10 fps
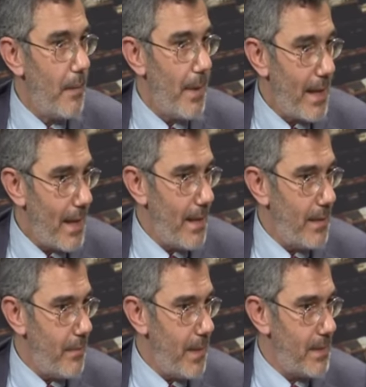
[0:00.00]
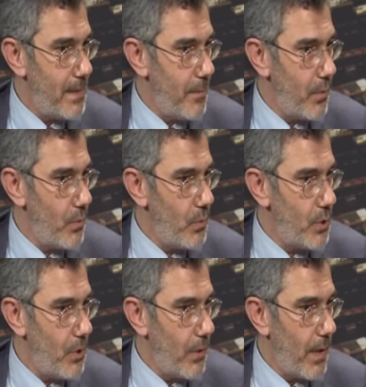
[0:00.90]
ma i grandi mezzi di
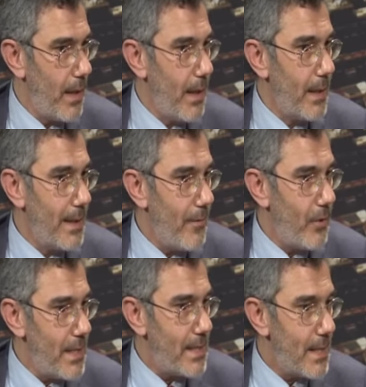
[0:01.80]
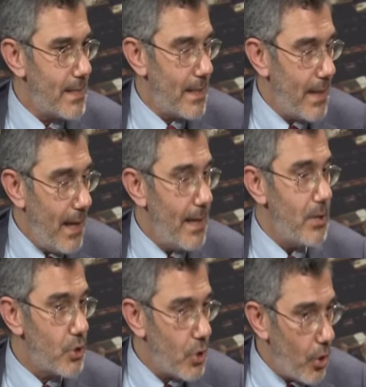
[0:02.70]
produzione devono essere
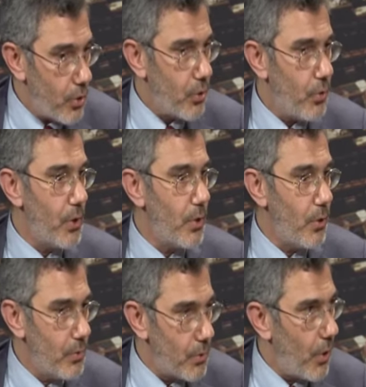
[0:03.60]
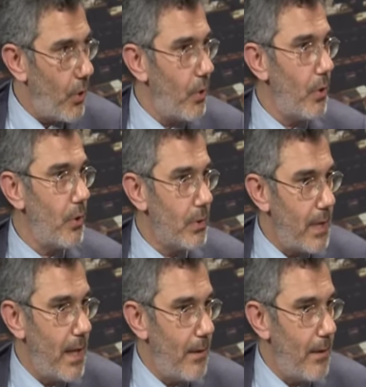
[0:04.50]
statali sotto il controllo dei